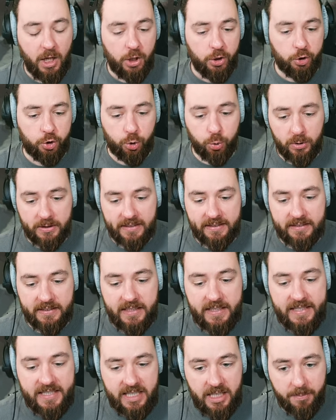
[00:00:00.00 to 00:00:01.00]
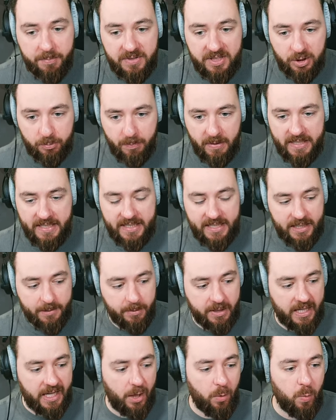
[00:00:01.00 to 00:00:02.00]
Zusätzlich gibt es bei
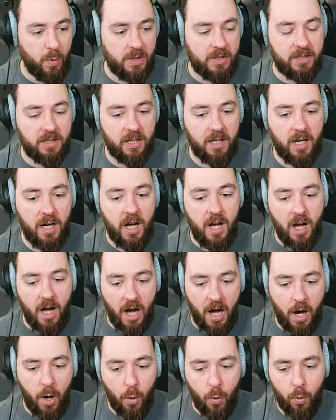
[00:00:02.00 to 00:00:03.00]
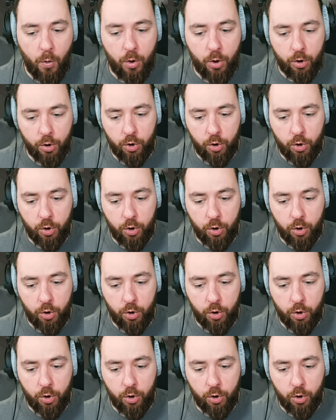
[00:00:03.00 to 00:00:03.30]
jedem Charakter auch